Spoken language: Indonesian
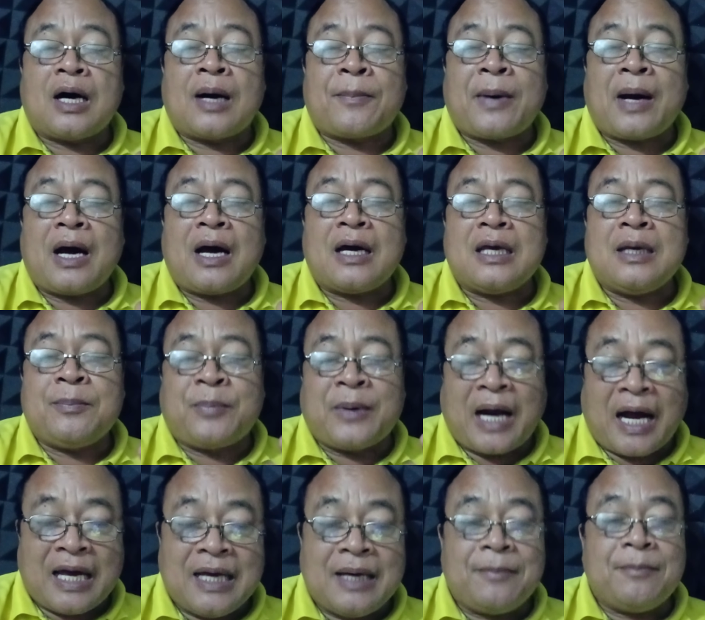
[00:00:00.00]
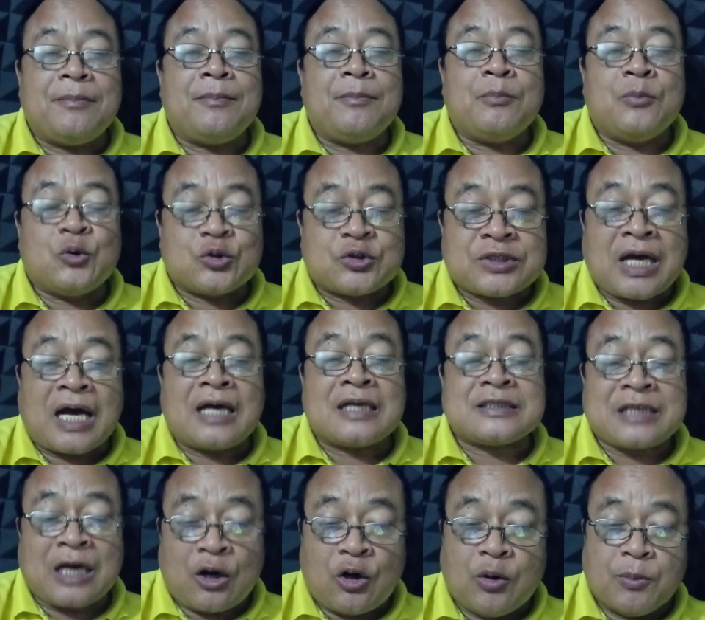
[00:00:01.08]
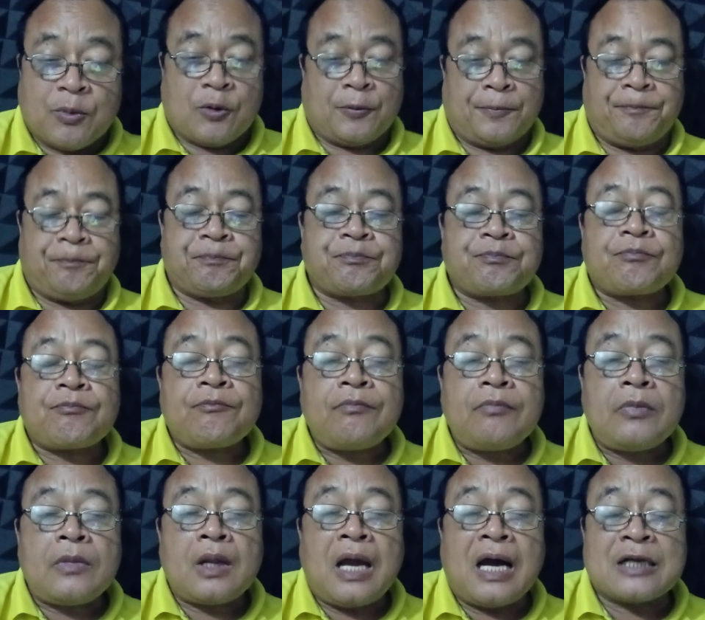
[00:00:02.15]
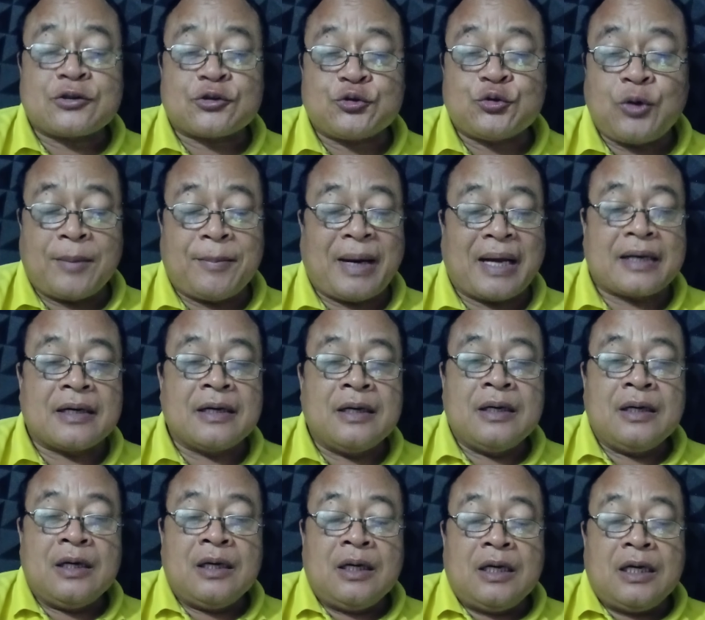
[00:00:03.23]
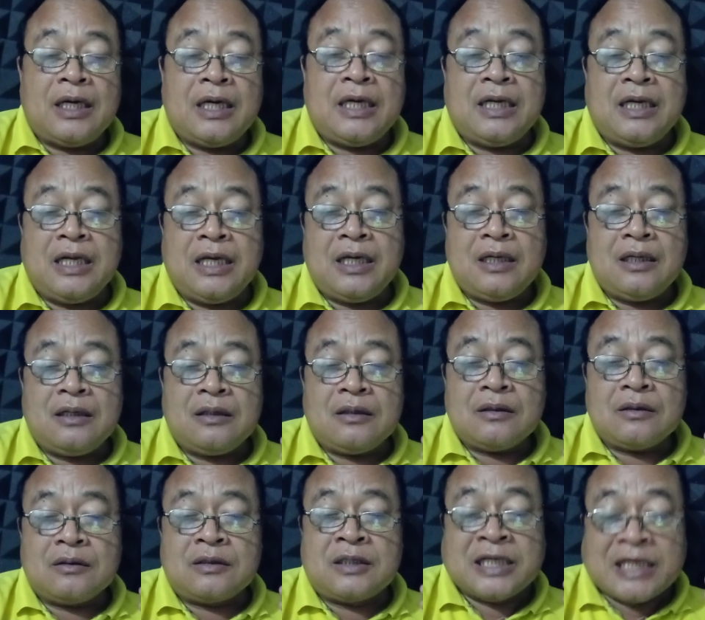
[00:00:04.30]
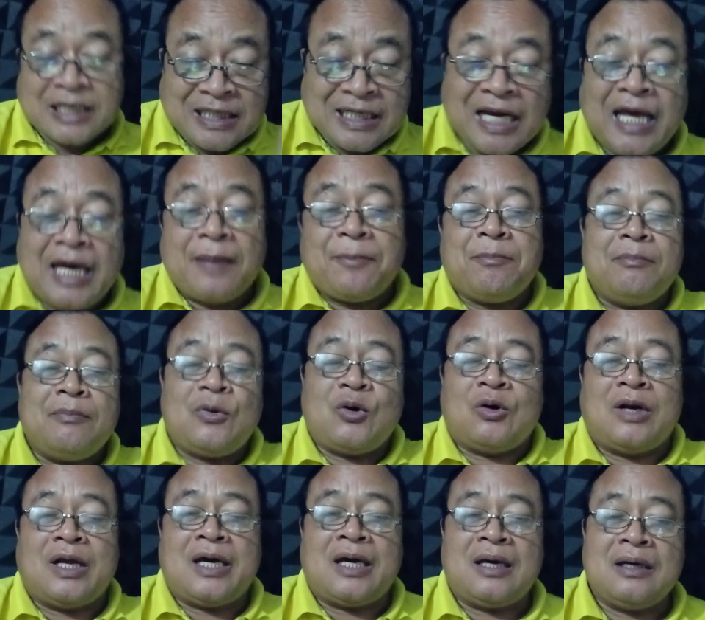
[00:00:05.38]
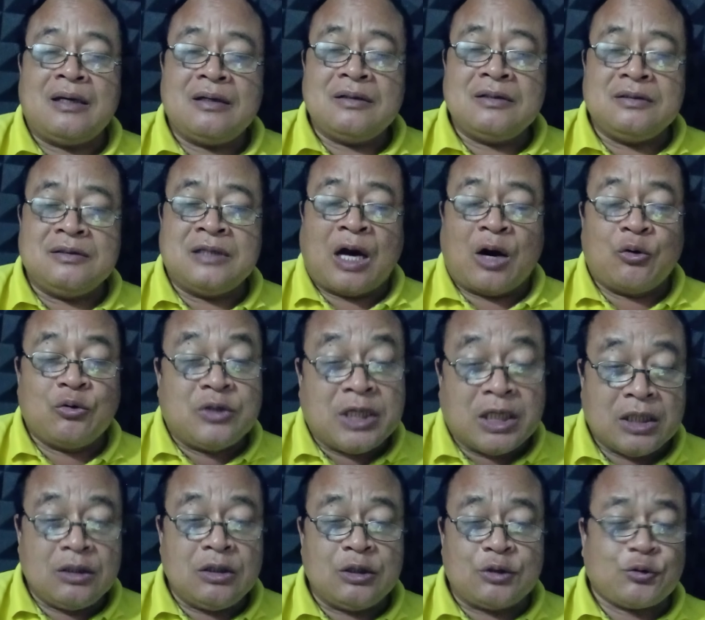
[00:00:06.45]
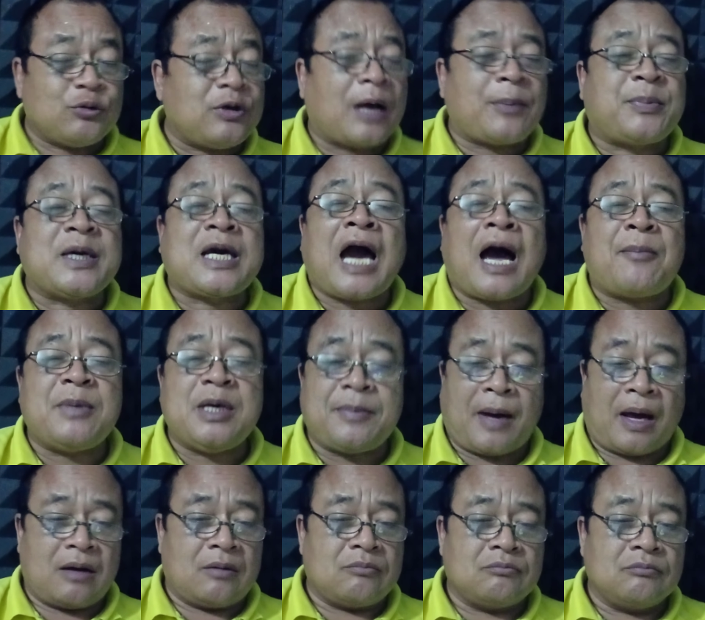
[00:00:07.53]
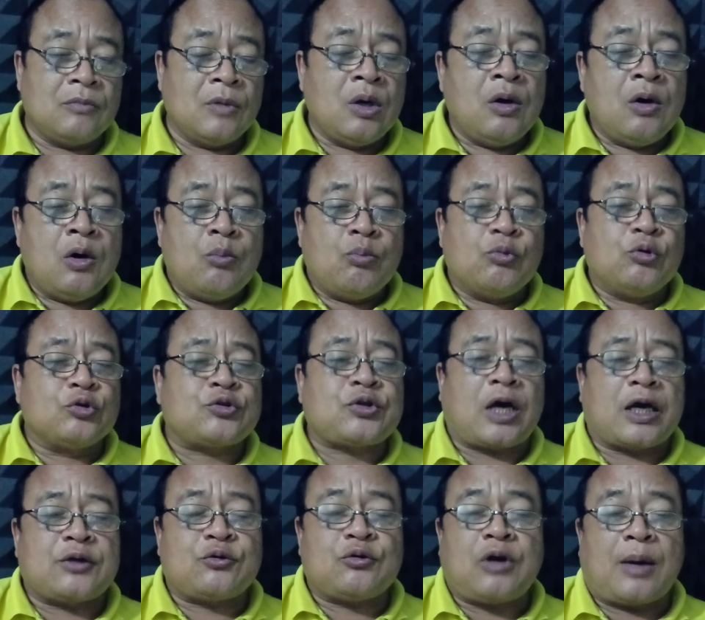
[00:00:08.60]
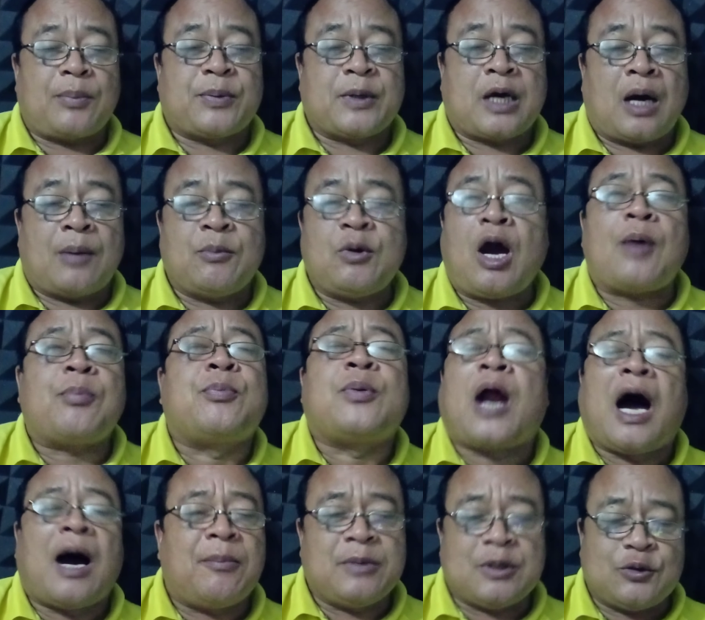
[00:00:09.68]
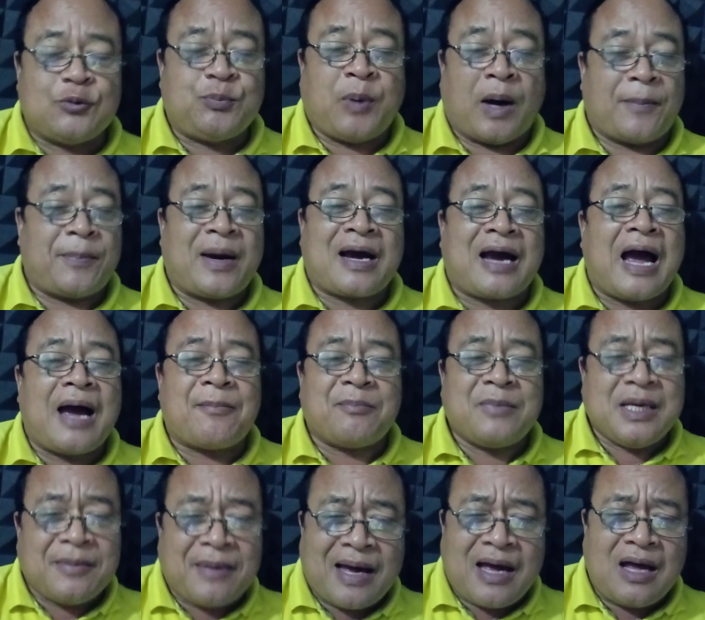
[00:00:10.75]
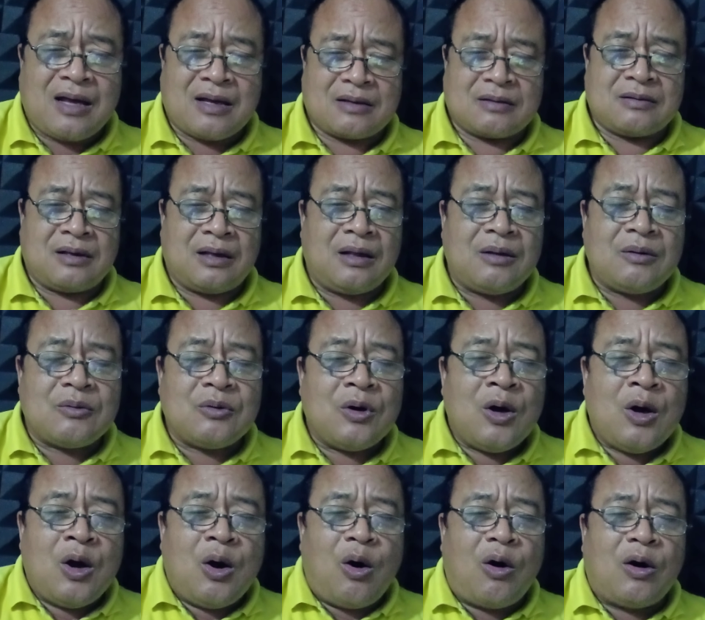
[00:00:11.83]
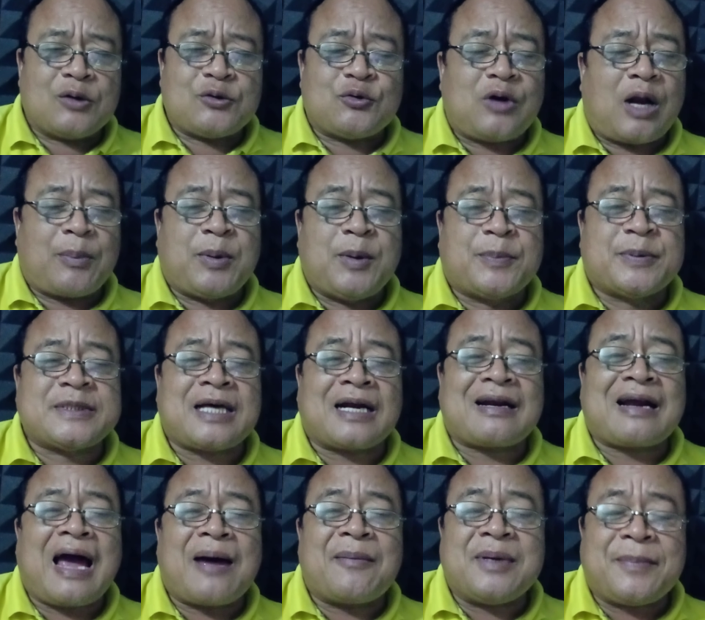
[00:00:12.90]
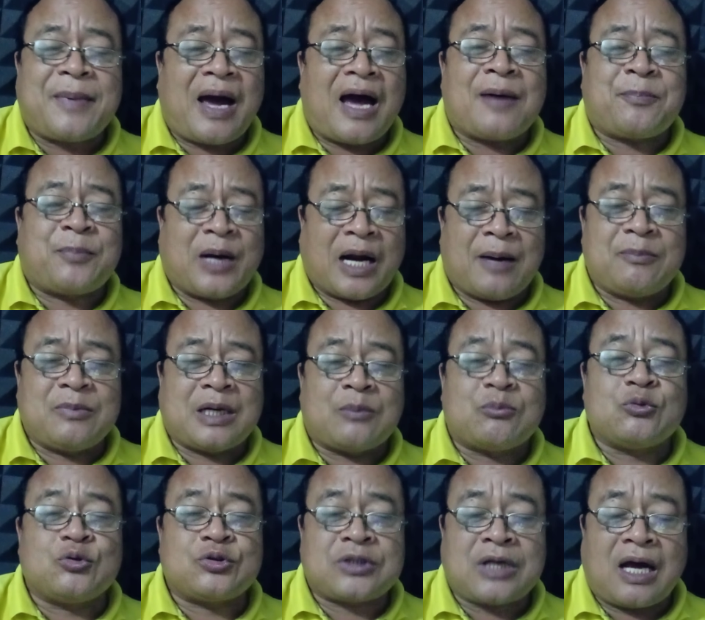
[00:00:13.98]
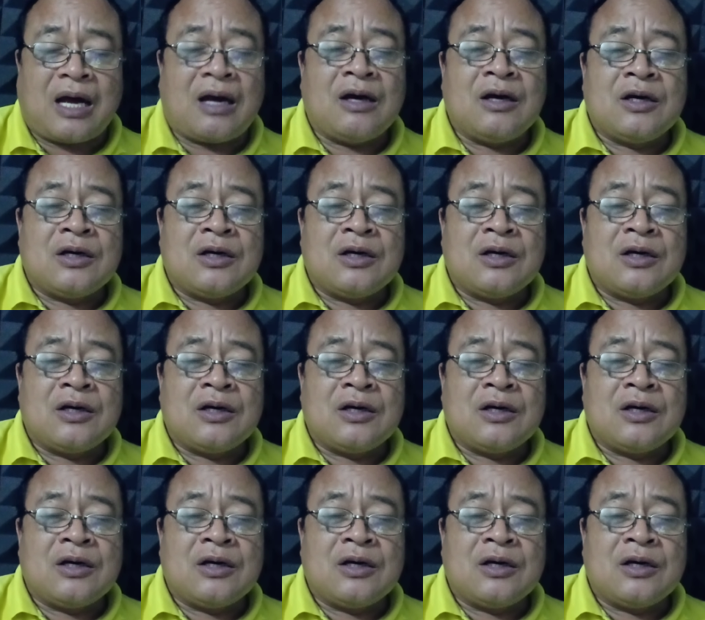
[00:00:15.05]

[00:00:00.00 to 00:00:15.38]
apa, Ibrahim, Musa, Salomo atau Sulaiman. Ini diklaim oleh Yahudi itu nabi kami, Pak. Musa itu nabi kami, Abraham itu bapak kami, Pak, ya. Oh itu nabi besar kami Pak Abraham dan Musa,